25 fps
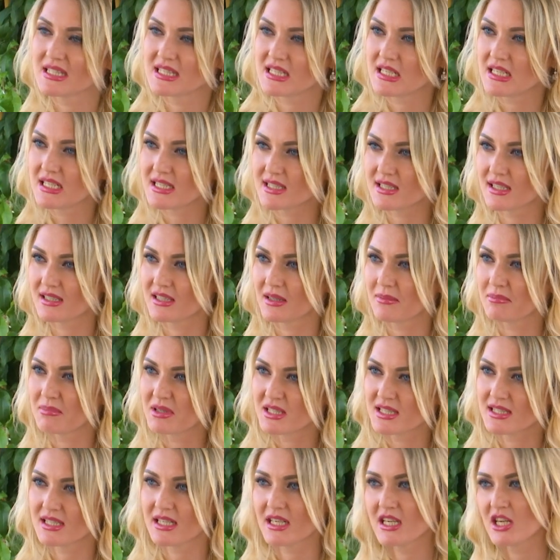стилиста – это
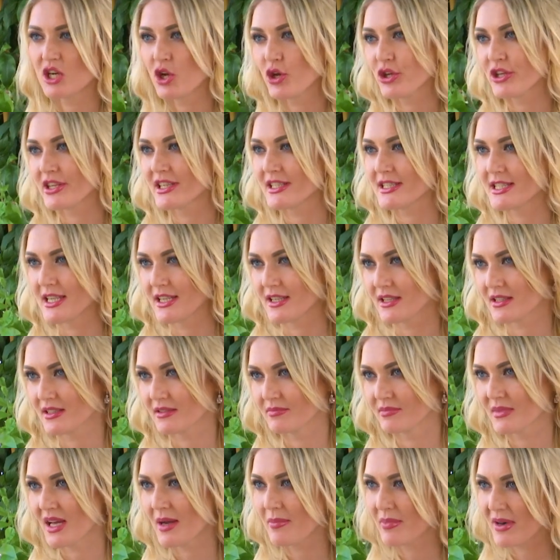быстрые и легкие
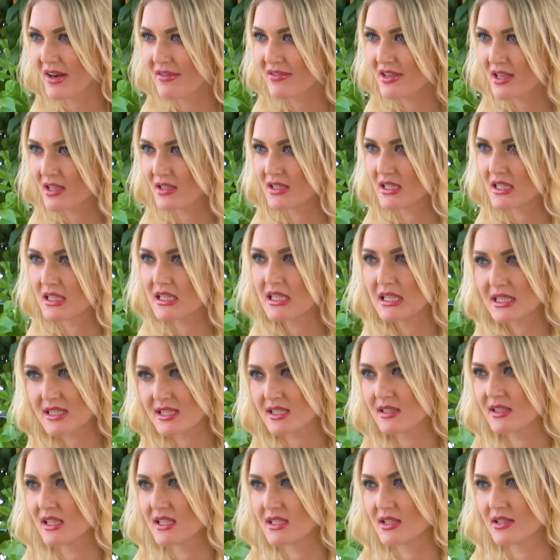деньги. Опровергни или
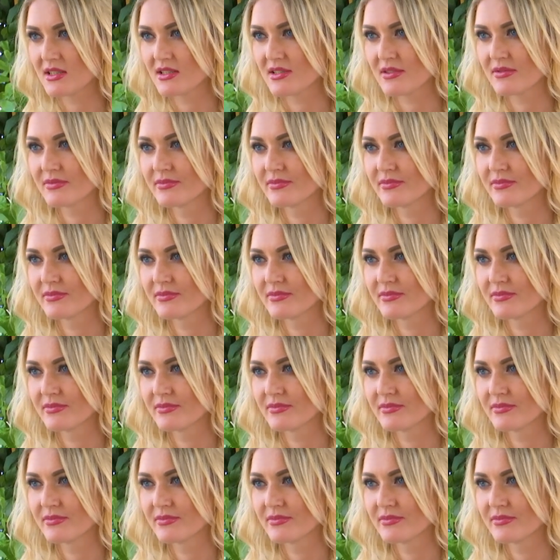согласись.